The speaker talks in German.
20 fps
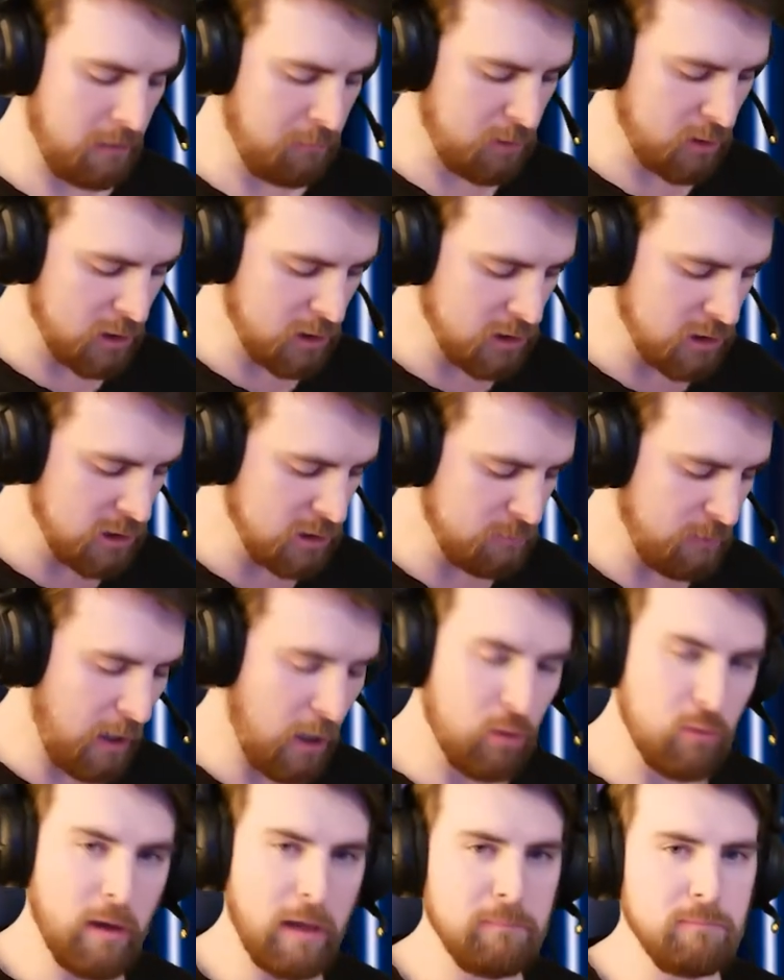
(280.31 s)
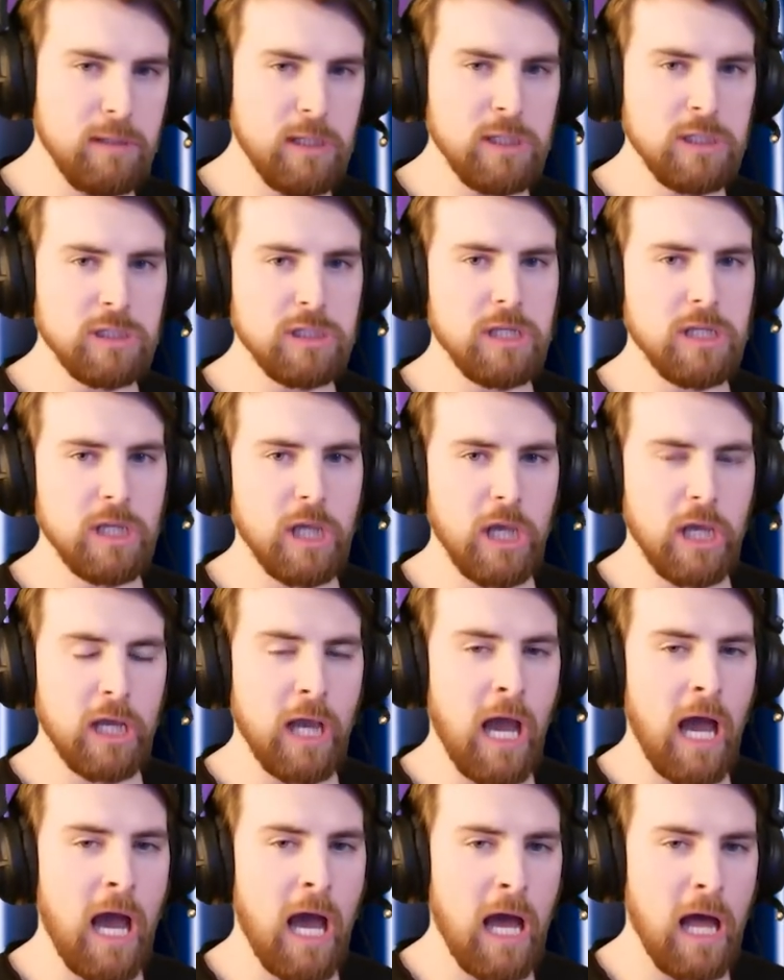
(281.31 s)
Aber das ist mir auch ein bisschen
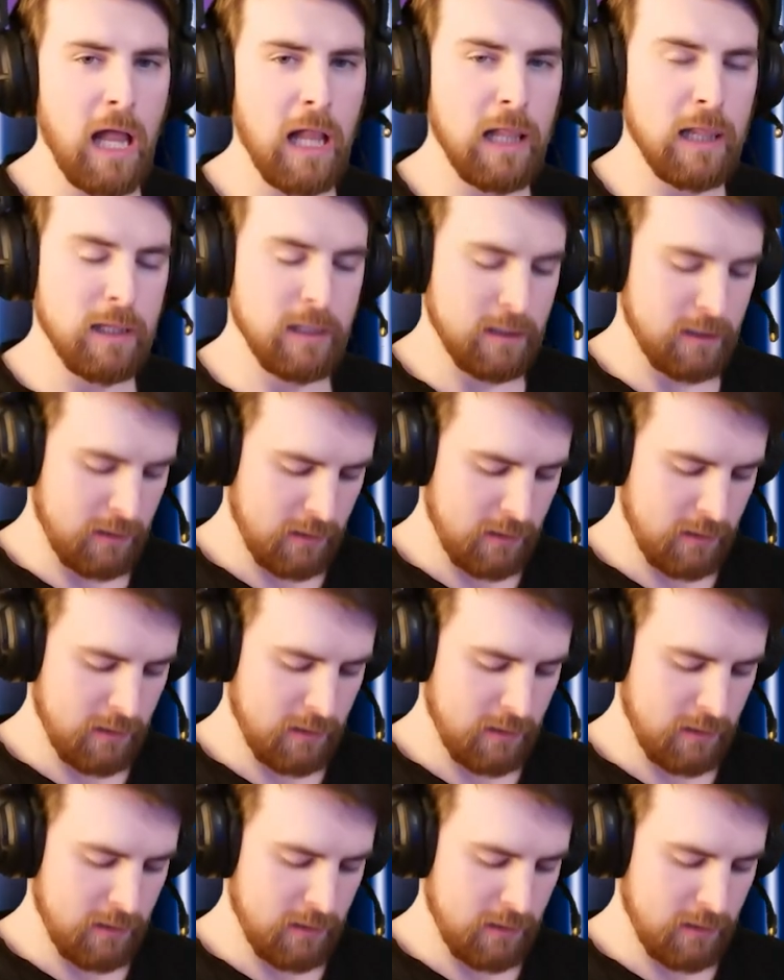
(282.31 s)
egal.